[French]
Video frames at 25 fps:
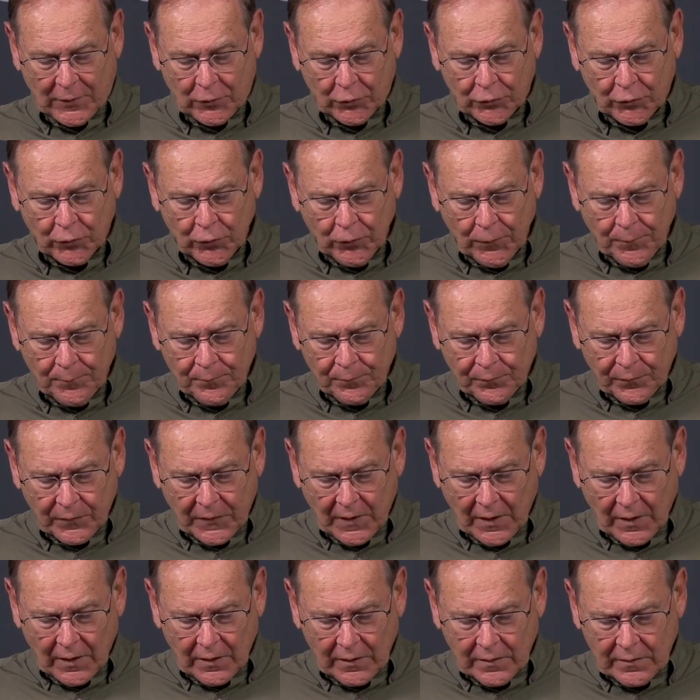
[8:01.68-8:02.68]
le tout,
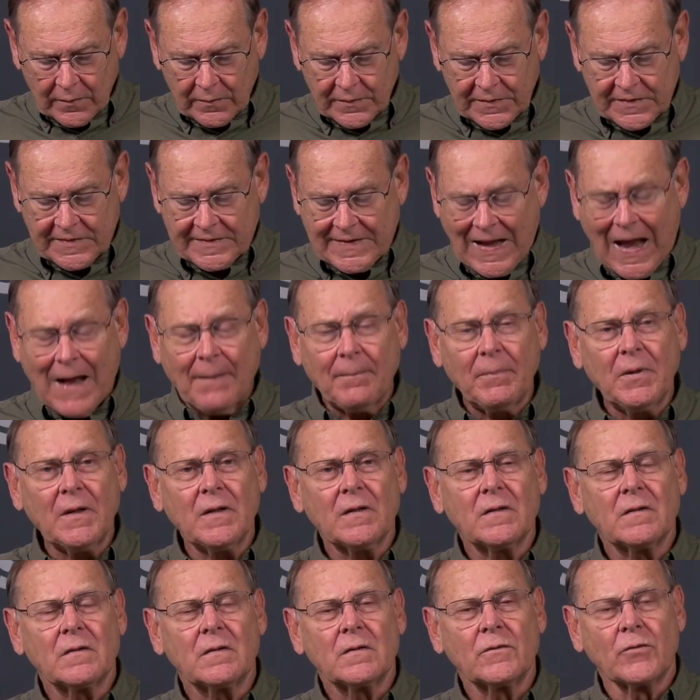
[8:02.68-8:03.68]
stable
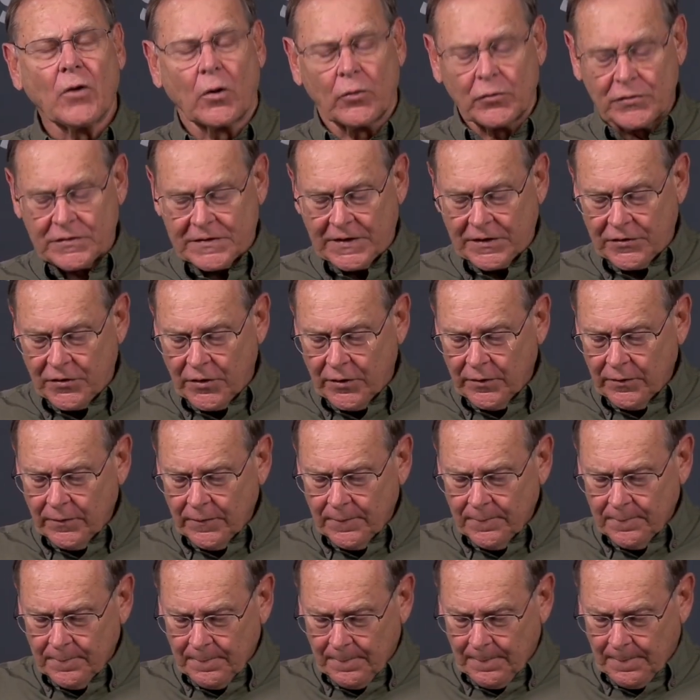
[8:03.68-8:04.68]
dans le Seigneur,
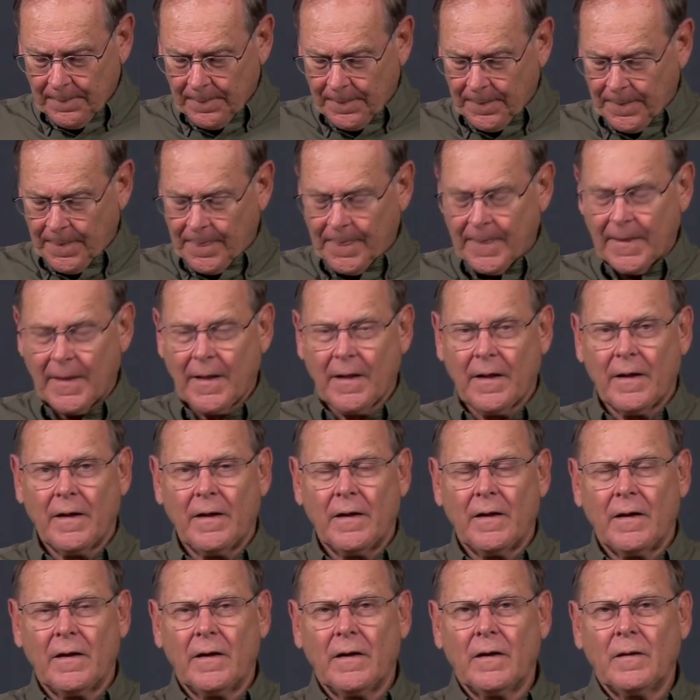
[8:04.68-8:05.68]

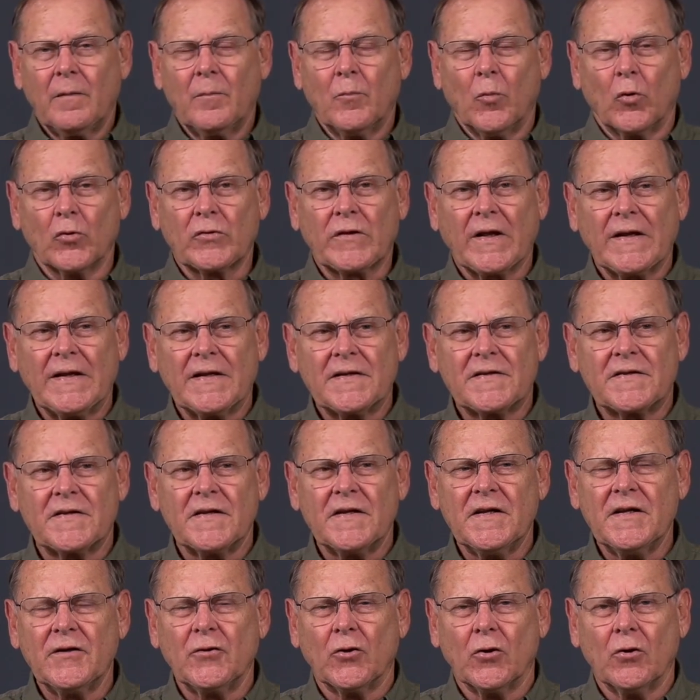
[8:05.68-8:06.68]
montrer des
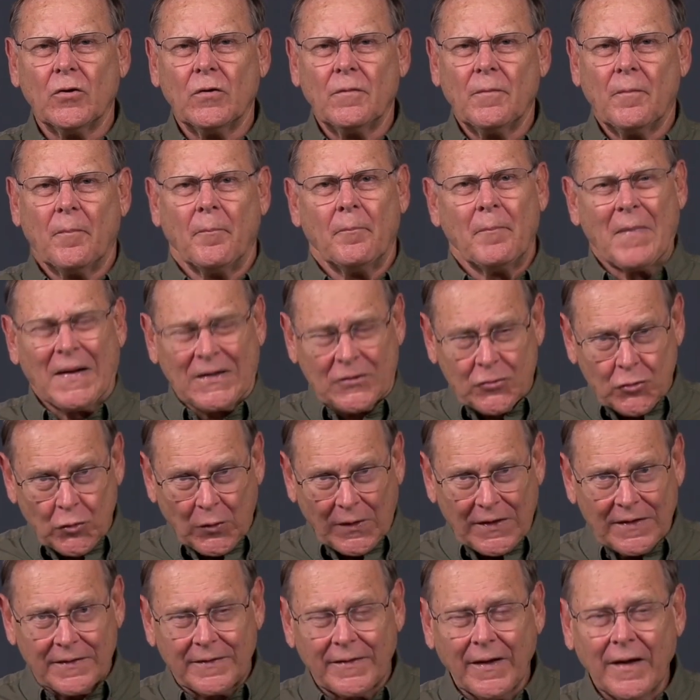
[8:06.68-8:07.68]
signes de
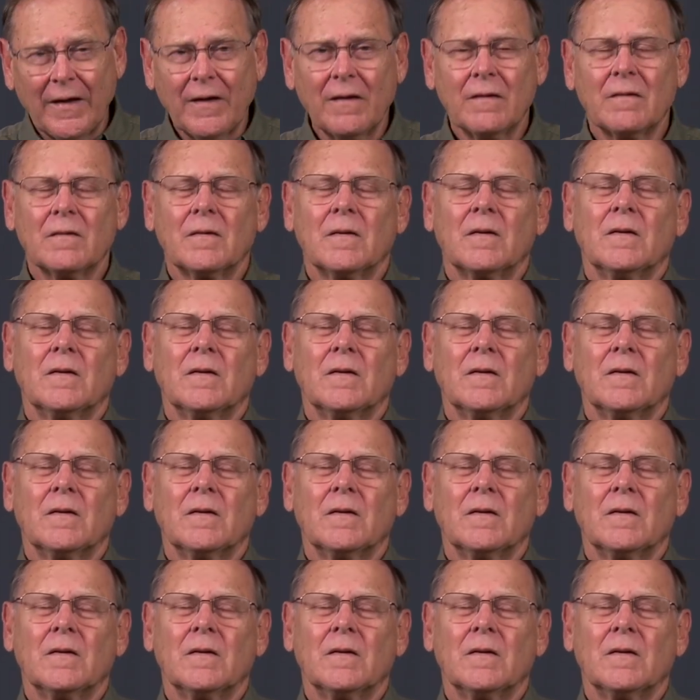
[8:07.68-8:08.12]
maturité,